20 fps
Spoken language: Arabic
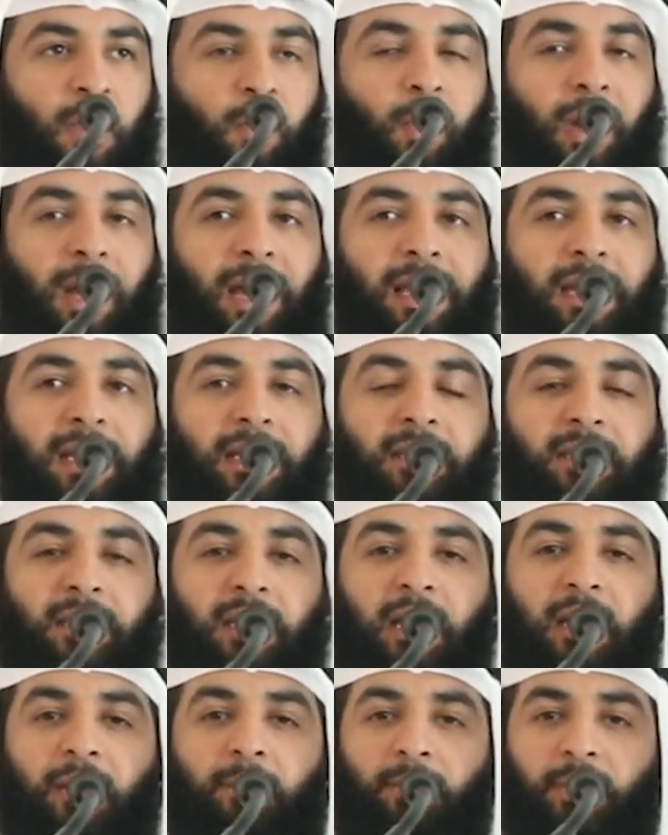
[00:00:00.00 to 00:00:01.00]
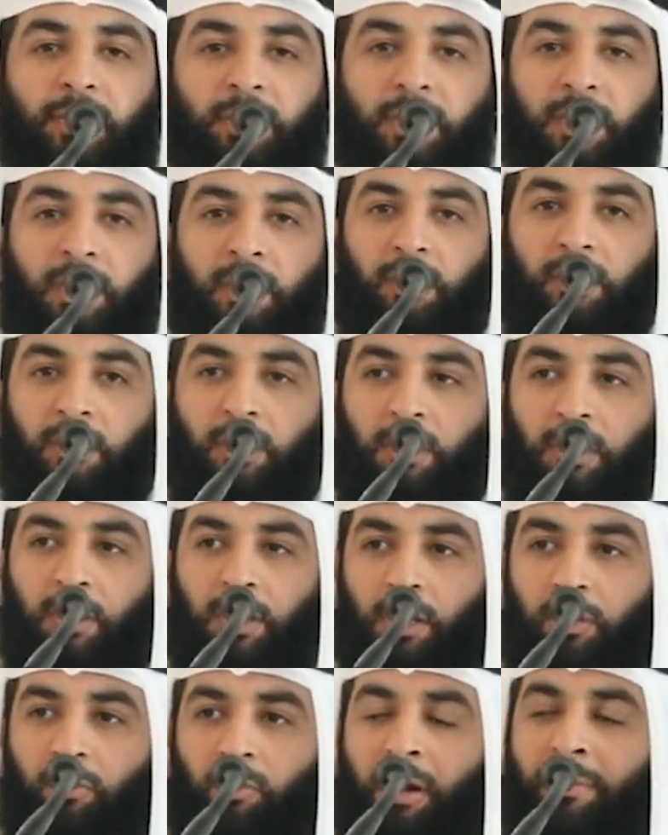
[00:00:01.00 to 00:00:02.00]
وعلى التابعين
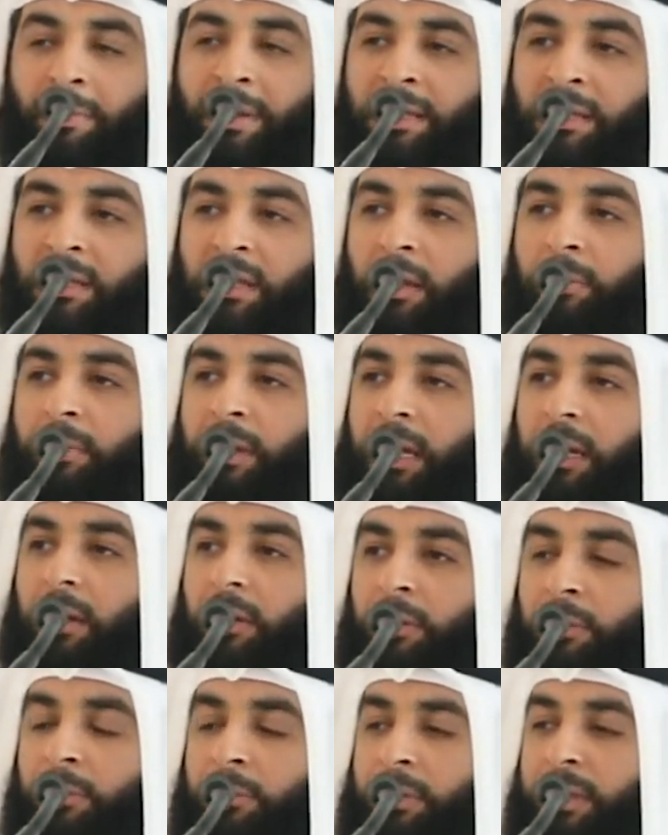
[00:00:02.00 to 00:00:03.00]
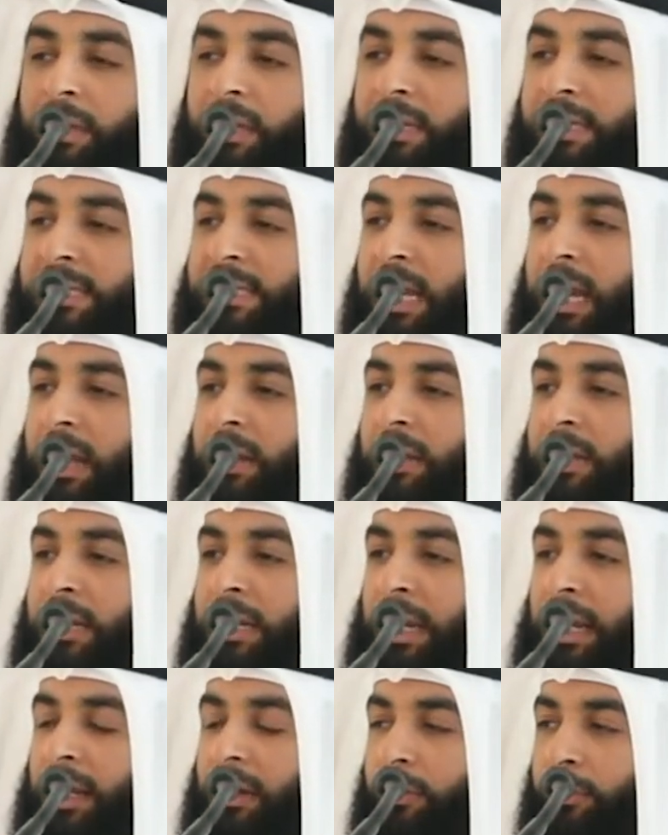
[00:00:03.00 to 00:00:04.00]
ومن تبعهم بإحسان
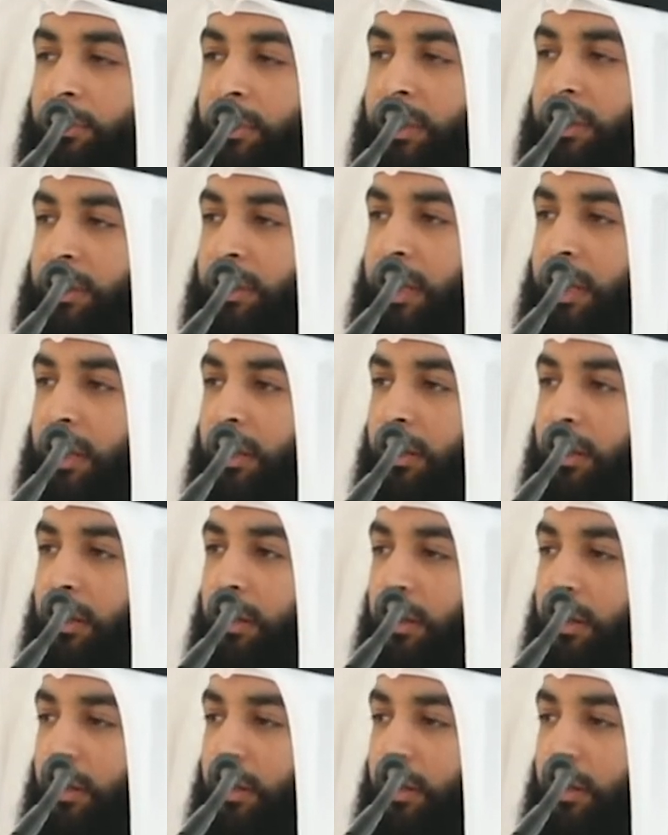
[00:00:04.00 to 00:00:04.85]
إلى يوم الدين